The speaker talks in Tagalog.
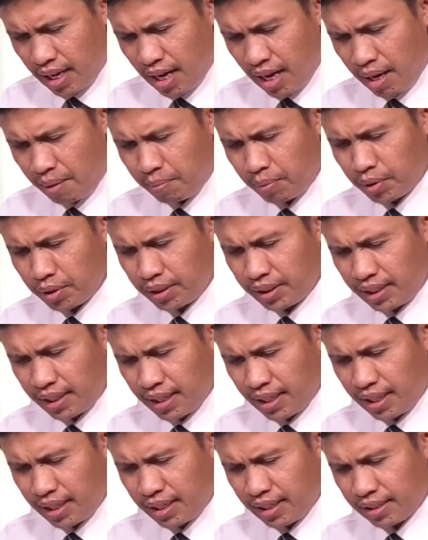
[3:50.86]
Amon
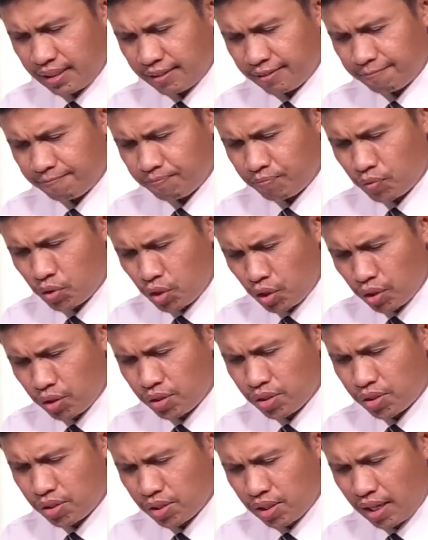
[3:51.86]
nga
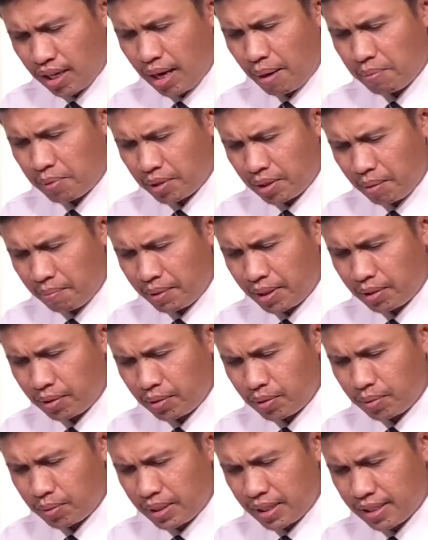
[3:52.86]
Dios kag amon nga
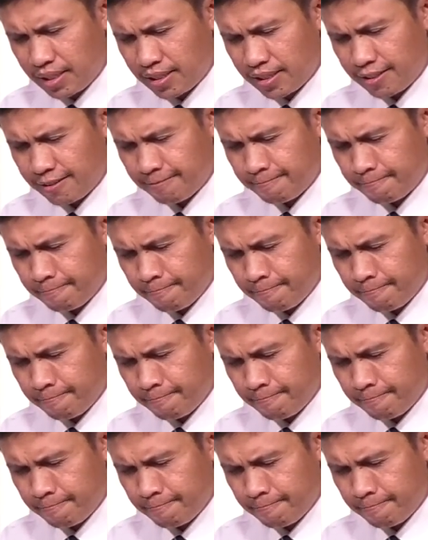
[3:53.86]
manluluwas.